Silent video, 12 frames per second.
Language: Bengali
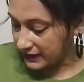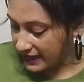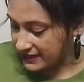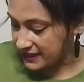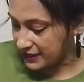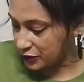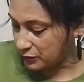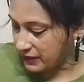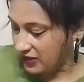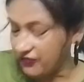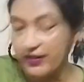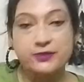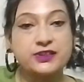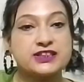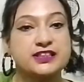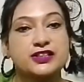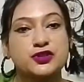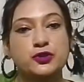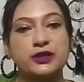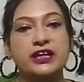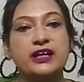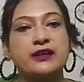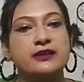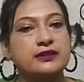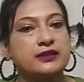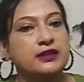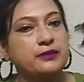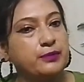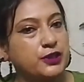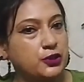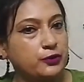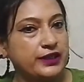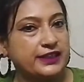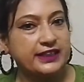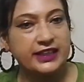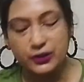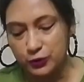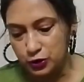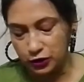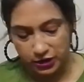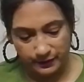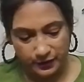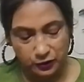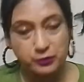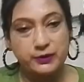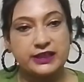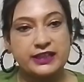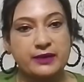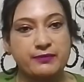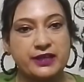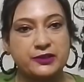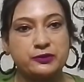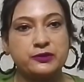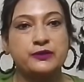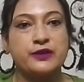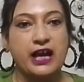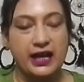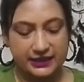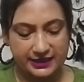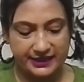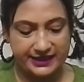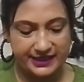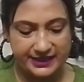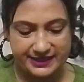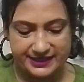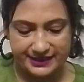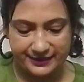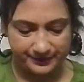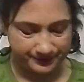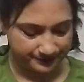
তাছাড়া তোমরা ফাউন্ডেশনের সঙ্গে মিশেও এটাকে ইউজ করতে পারো তোমাদেরকে আমি একটু হাতে দেখিয়ে দিচ্ছি